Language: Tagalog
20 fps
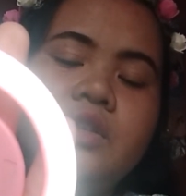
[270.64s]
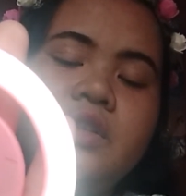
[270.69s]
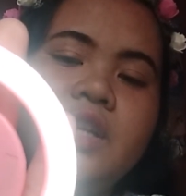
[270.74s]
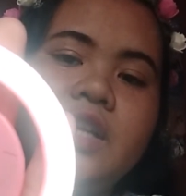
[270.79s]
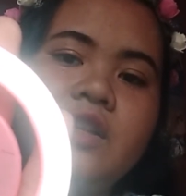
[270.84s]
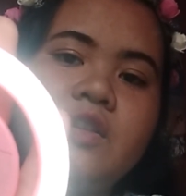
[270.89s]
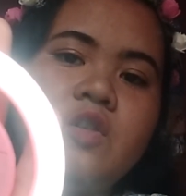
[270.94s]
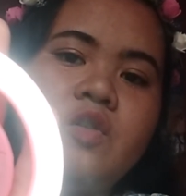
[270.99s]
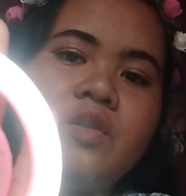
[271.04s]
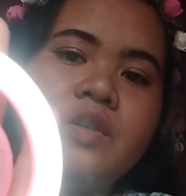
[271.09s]

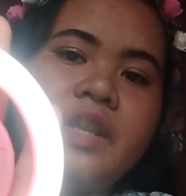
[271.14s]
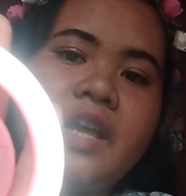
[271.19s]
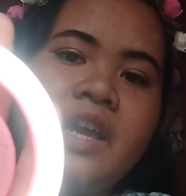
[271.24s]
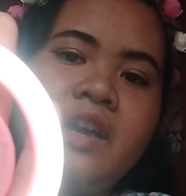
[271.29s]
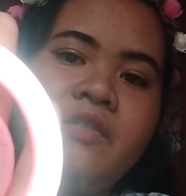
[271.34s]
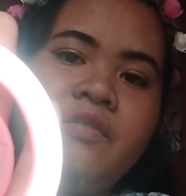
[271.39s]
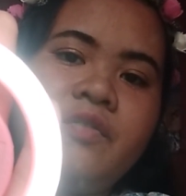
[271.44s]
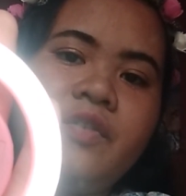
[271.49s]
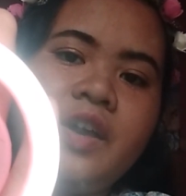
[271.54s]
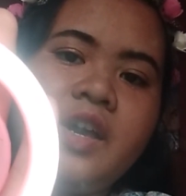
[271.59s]
tatlong
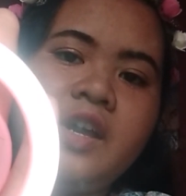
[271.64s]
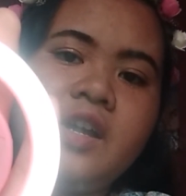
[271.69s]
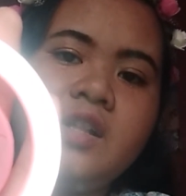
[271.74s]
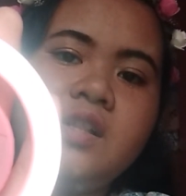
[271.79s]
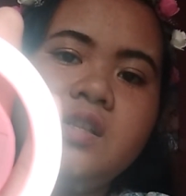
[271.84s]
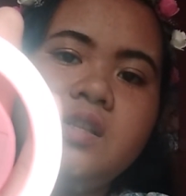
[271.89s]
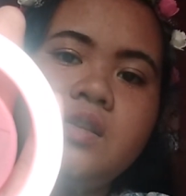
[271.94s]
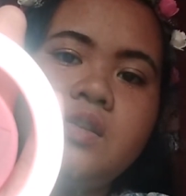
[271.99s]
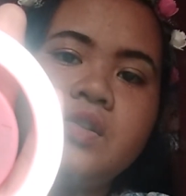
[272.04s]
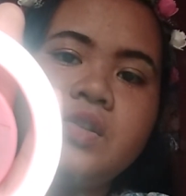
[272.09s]

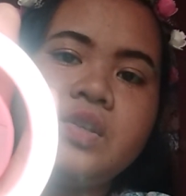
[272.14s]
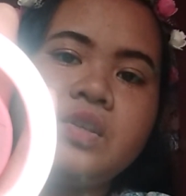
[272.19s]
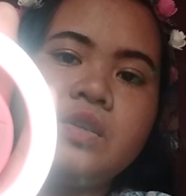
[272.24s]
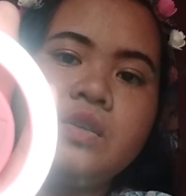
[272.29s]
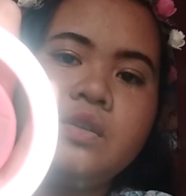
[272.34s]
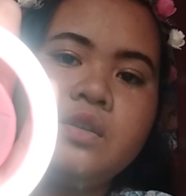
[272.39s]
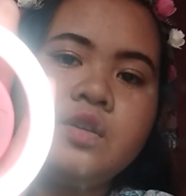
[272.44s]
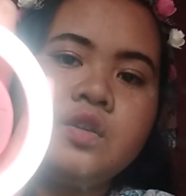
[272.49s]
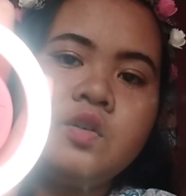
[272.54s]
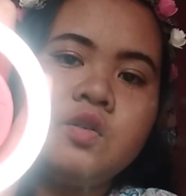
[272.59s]
levels
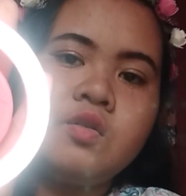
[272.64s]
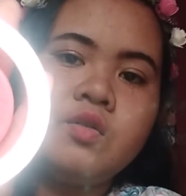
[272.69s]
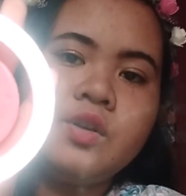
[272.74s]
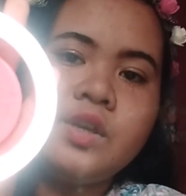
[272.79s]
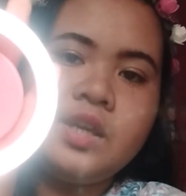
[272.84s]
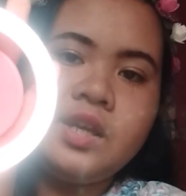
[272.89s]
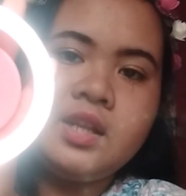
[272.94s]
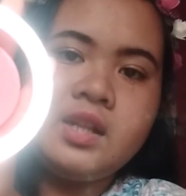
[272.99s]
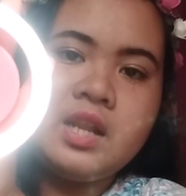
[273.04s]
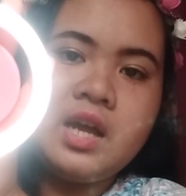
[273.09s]
yung
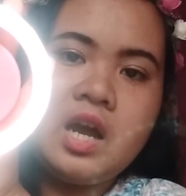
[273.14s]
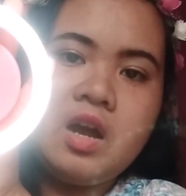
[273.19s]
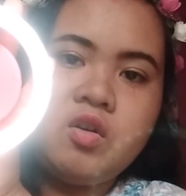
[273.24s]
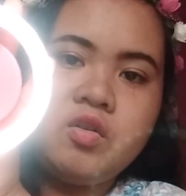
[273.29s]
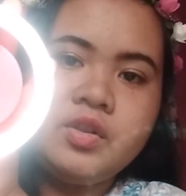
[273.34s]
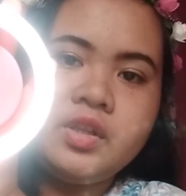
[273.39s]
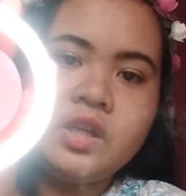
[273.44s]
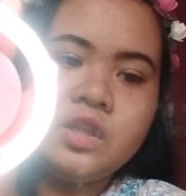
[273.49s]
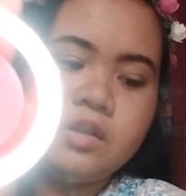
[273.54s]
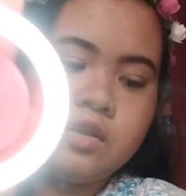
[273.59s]

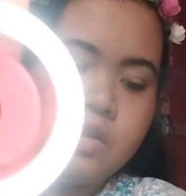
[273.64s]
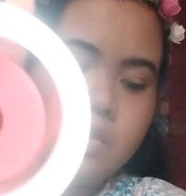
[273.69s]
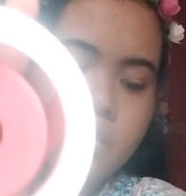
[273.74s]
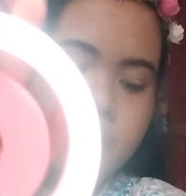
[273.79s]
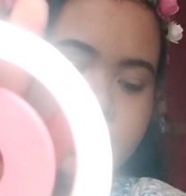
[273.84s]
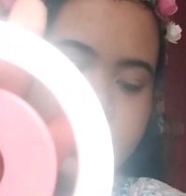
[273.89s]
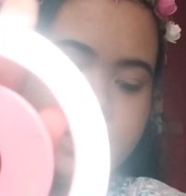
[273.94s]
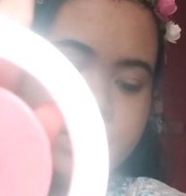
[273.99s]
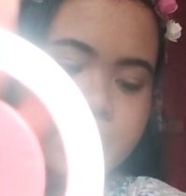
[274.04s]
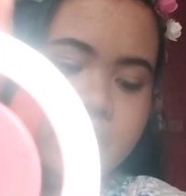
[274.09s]
ilaw
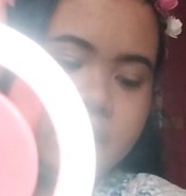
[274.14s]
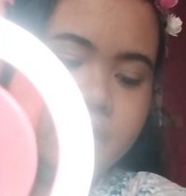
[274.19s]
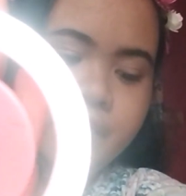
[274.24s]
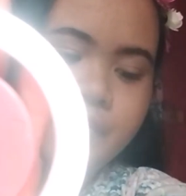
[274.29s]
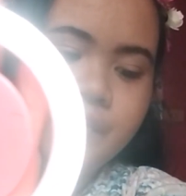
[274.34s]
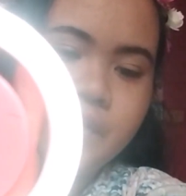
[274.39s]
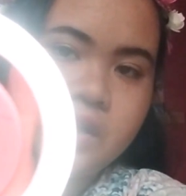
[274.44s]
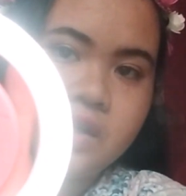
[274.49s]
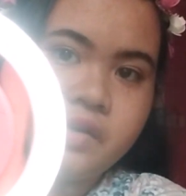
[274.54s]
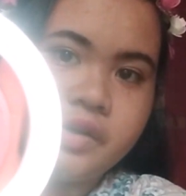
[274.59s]
nitong
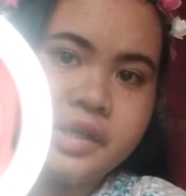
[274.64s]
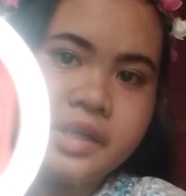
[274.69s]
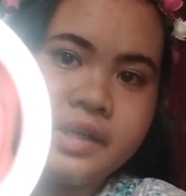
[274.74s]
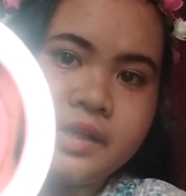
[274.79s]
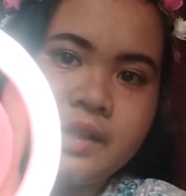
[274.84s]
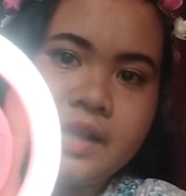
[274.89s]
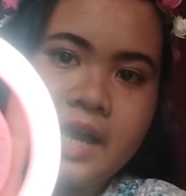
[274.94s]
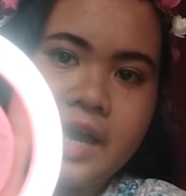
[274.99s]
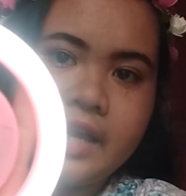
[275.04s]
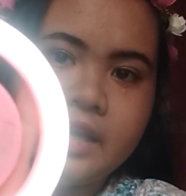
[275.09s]
self-hearing
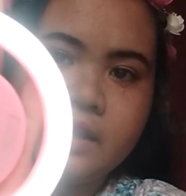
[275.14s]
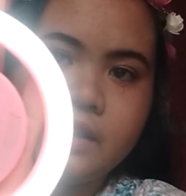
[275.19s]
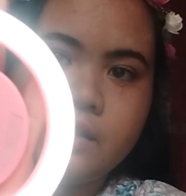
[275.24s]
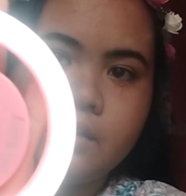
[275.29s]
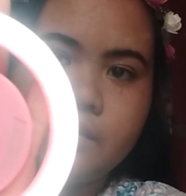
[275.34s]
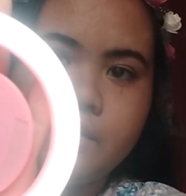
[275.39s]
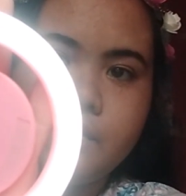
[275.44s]
light